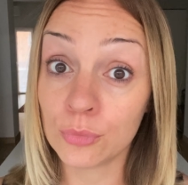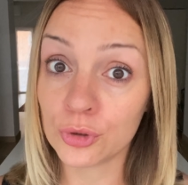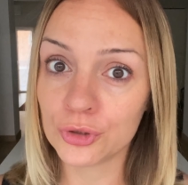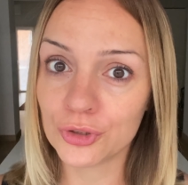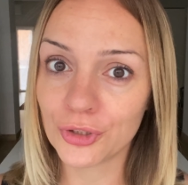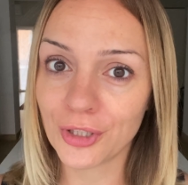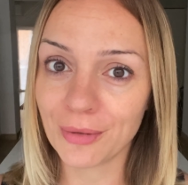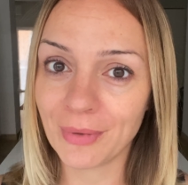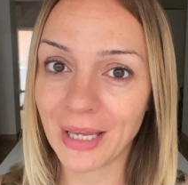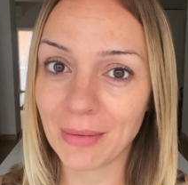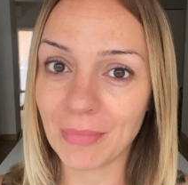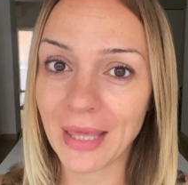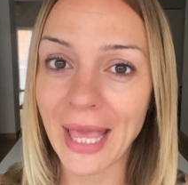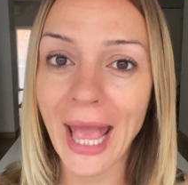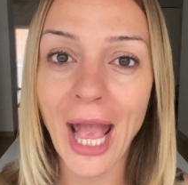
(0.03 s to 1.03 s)
Buongiorno amiche
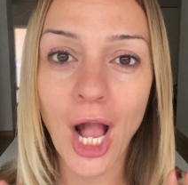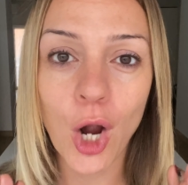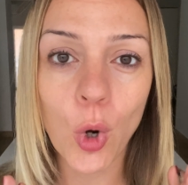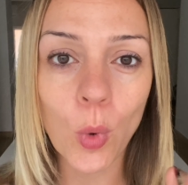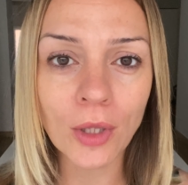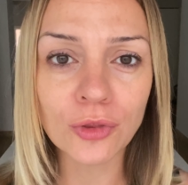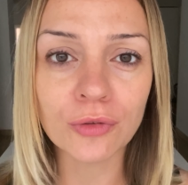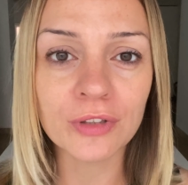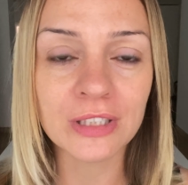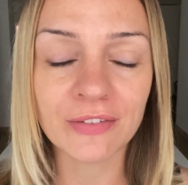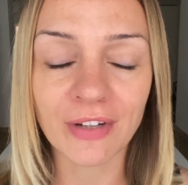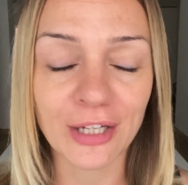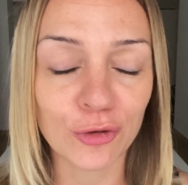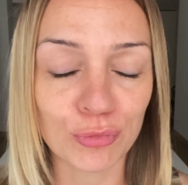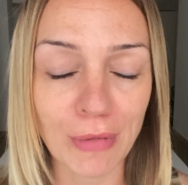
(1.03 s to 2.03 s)
mie, quando vi si
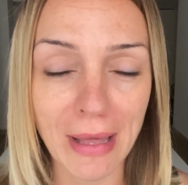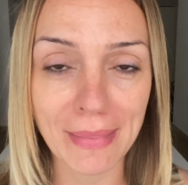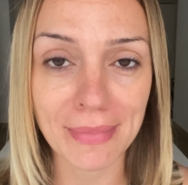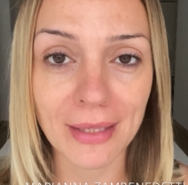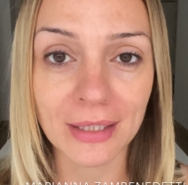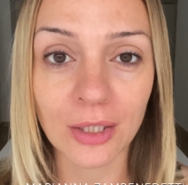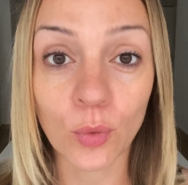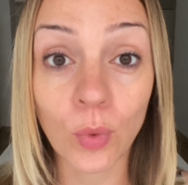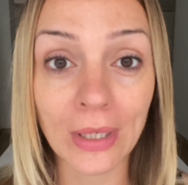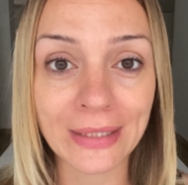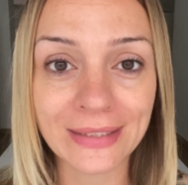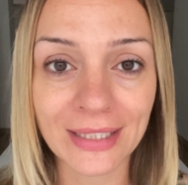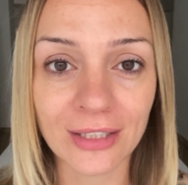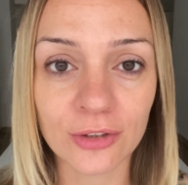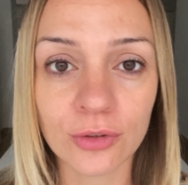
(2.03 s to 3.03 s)
fa la domanda di quale
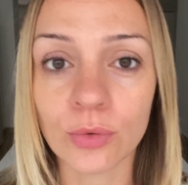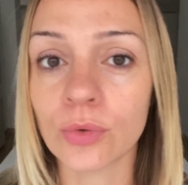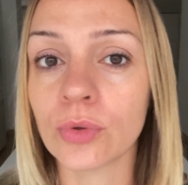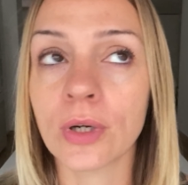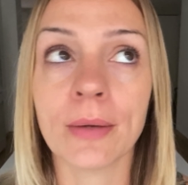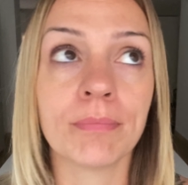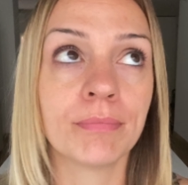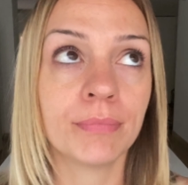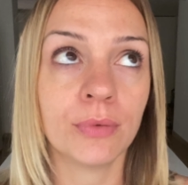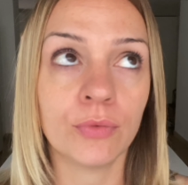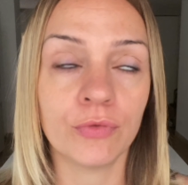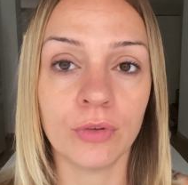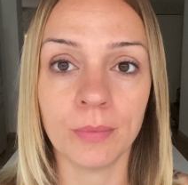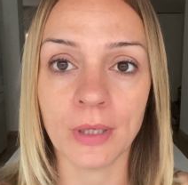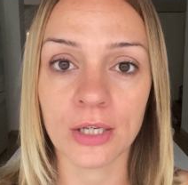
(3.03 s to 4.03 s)
sia il trucco che più
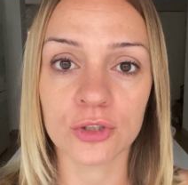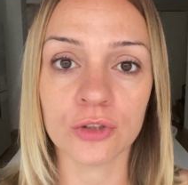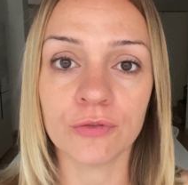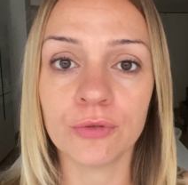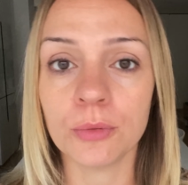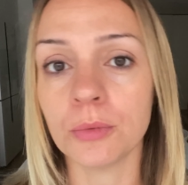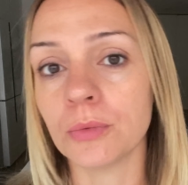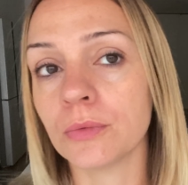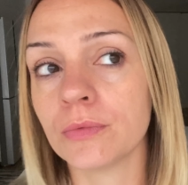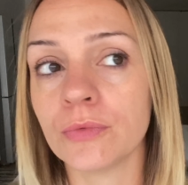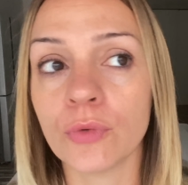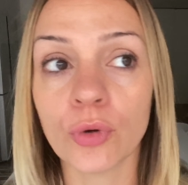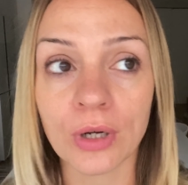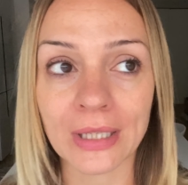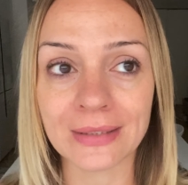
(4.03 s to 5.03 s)
vi piace e più
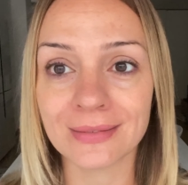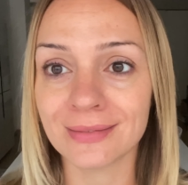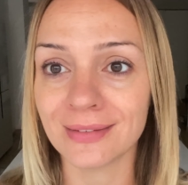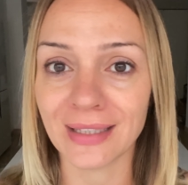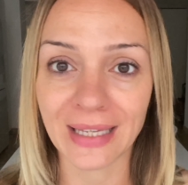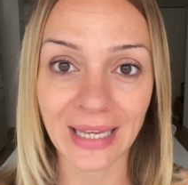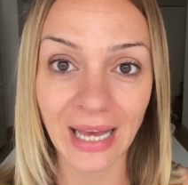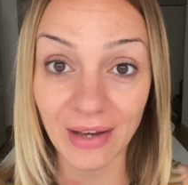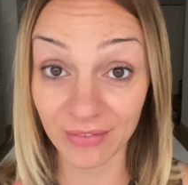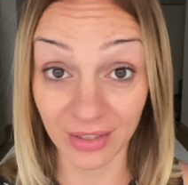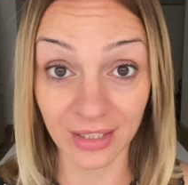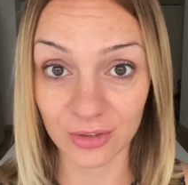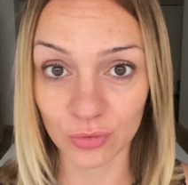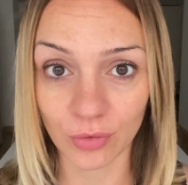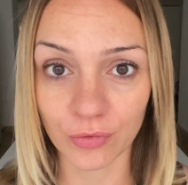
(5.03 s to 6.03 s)
vorreste
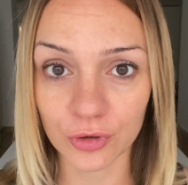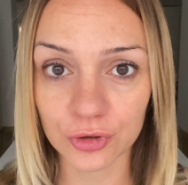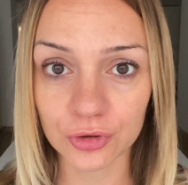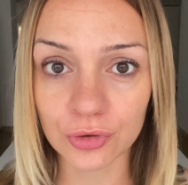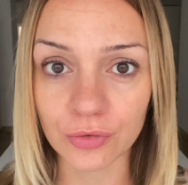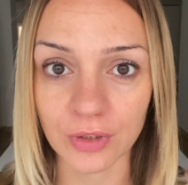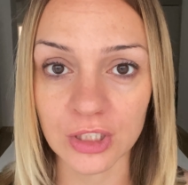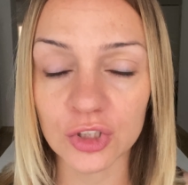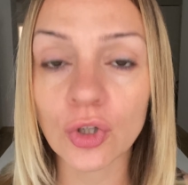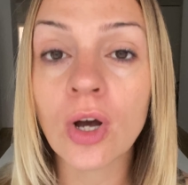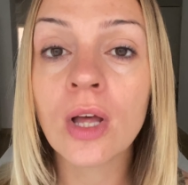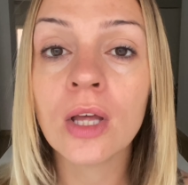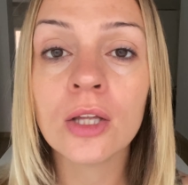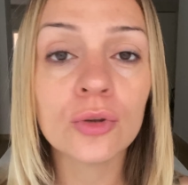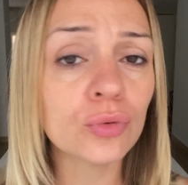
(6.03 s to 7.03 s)
avere sul vostro viso,
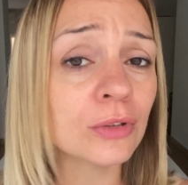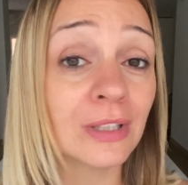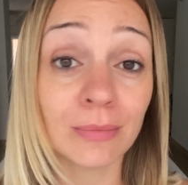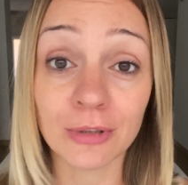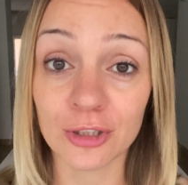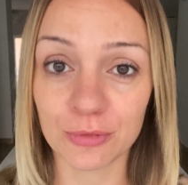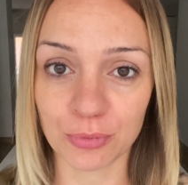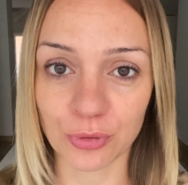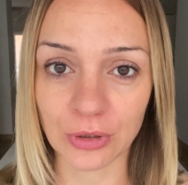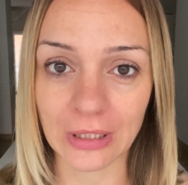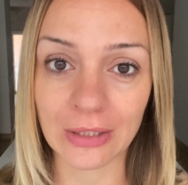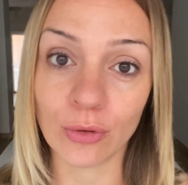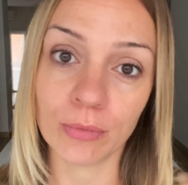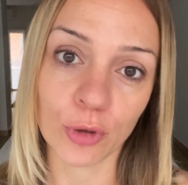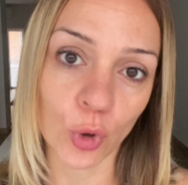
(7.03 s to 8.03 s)
tutte mi
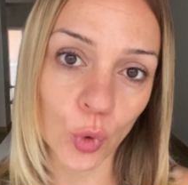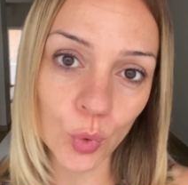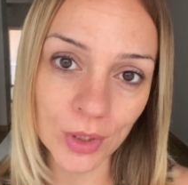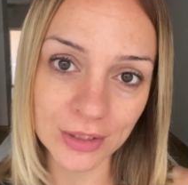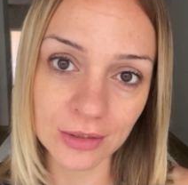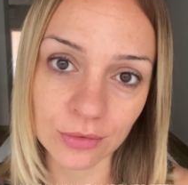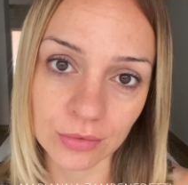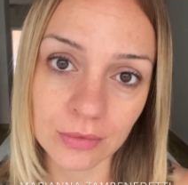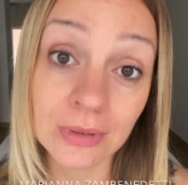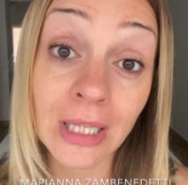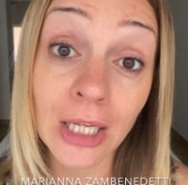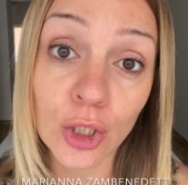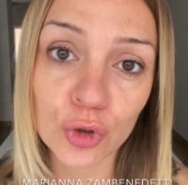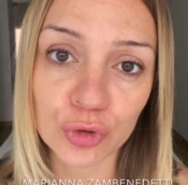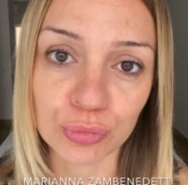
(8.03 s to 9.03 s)
rispondete, o almeno quasi tutte,
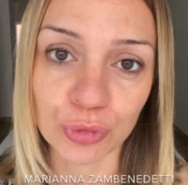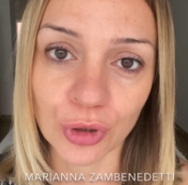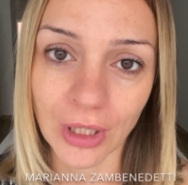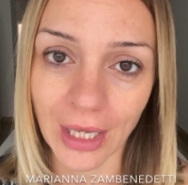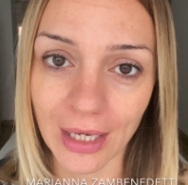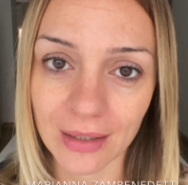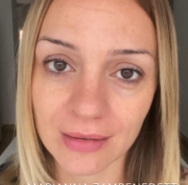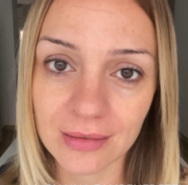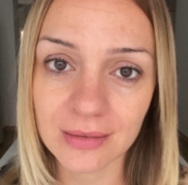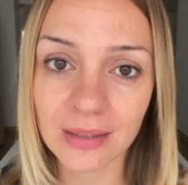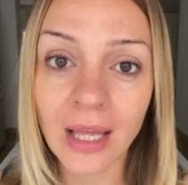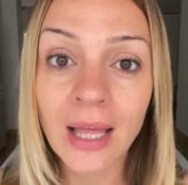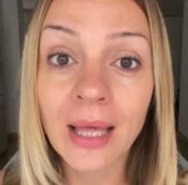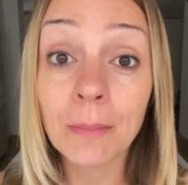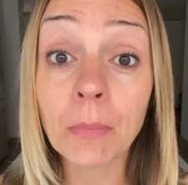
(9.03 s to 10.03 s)
lo smoothie ice,
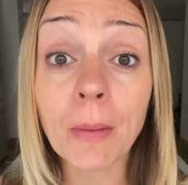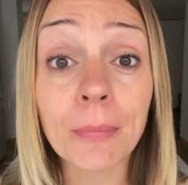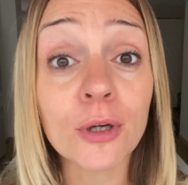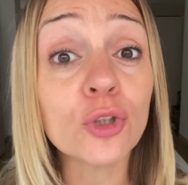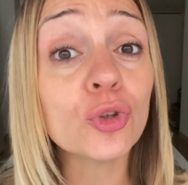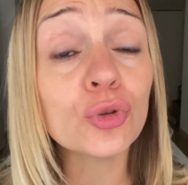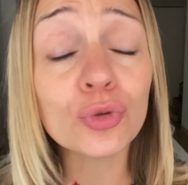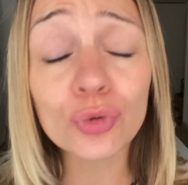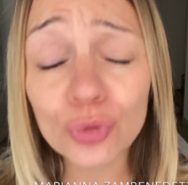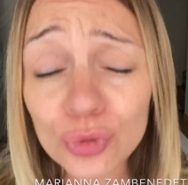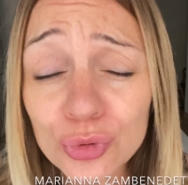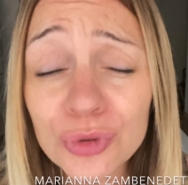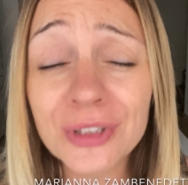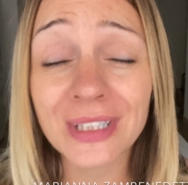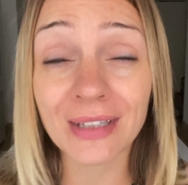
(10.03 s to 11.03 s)
ma poi
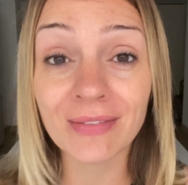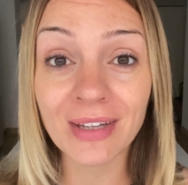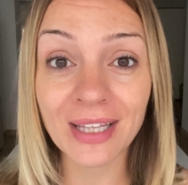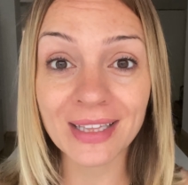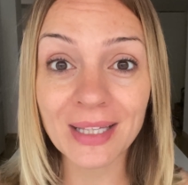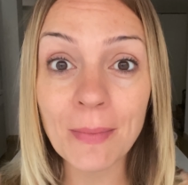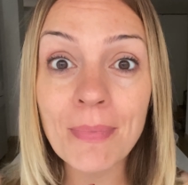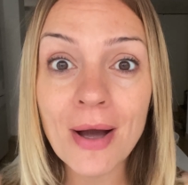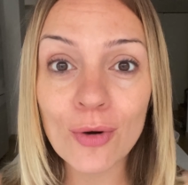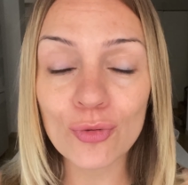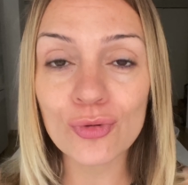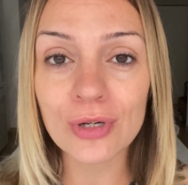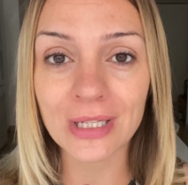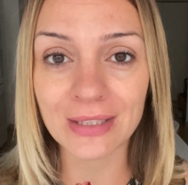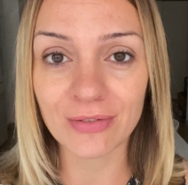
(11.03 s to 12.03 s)
tutte avete
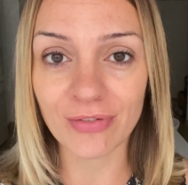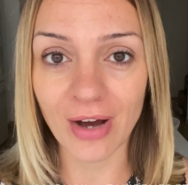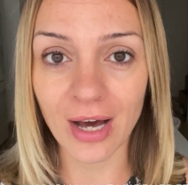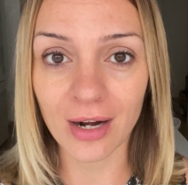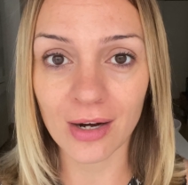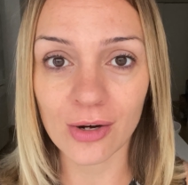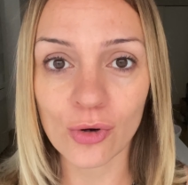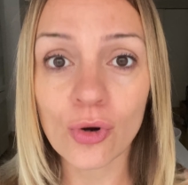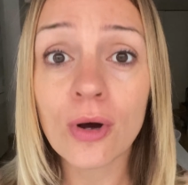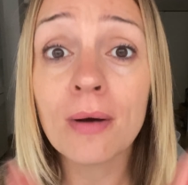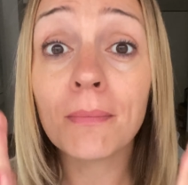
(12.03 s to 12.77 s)
paura di farlo.